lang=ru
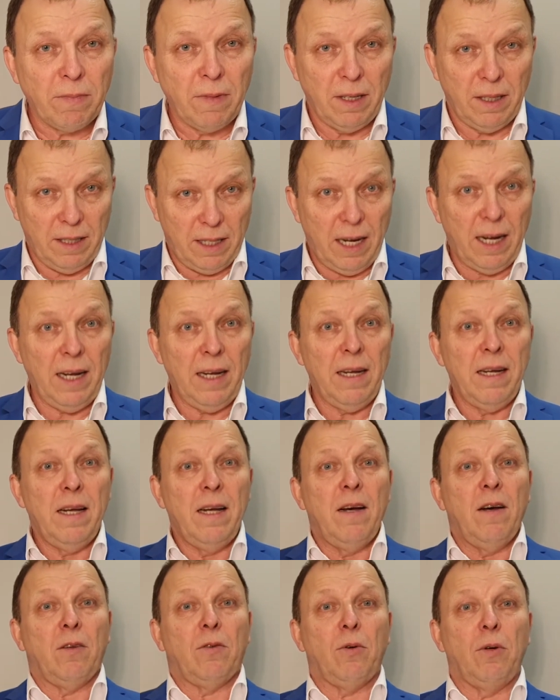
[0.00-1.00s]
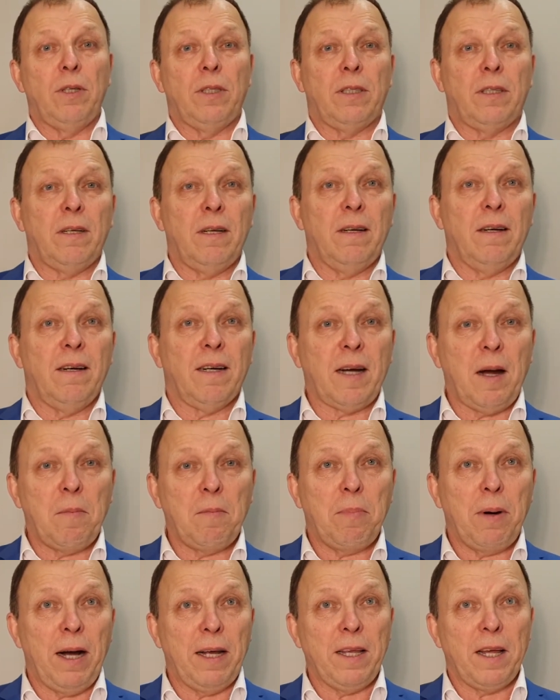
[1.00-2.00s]
Да? То есть э,
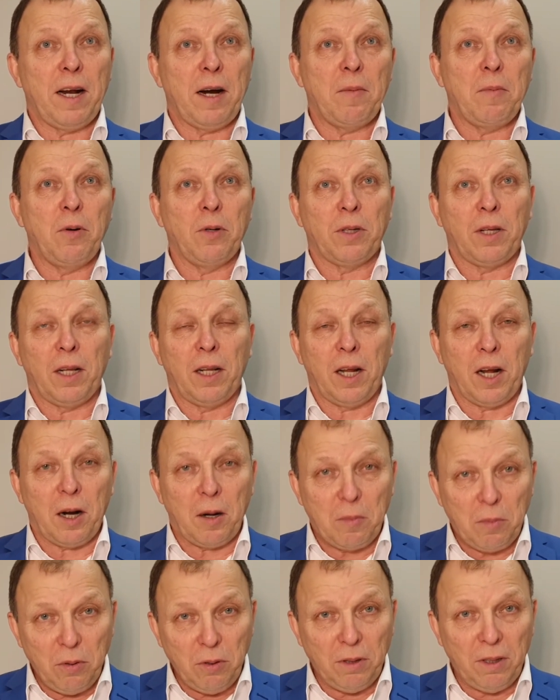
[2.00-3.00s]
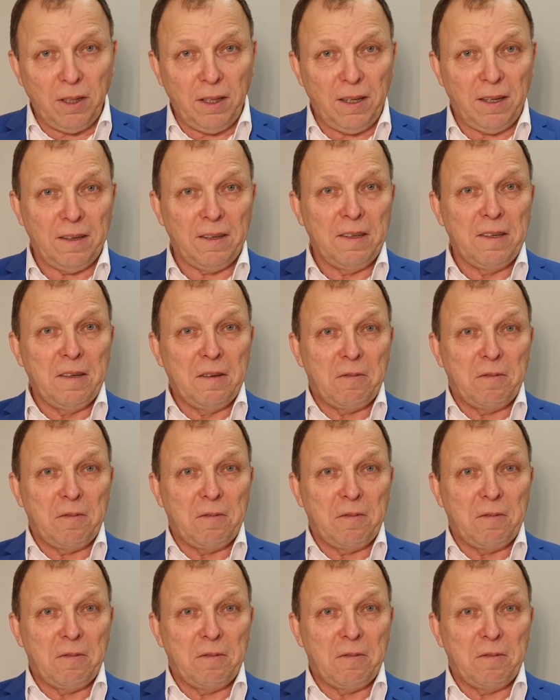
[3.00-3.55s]
компания работала, работала,